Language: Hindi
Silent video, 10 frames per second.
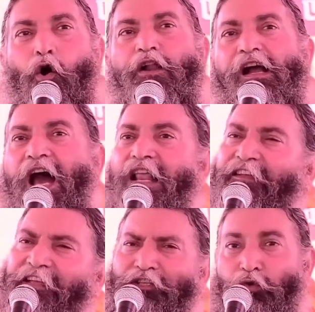और घर
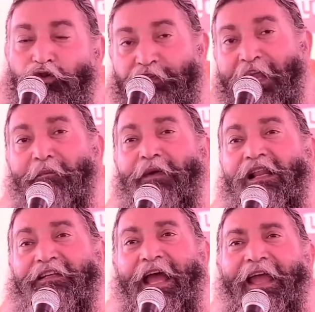से सूचना मिल
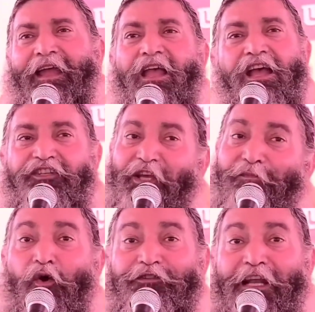जाए जी
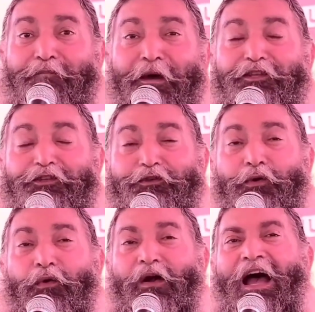भोजन बन
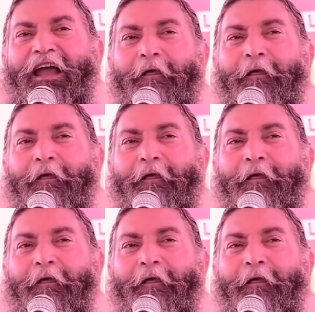चुका है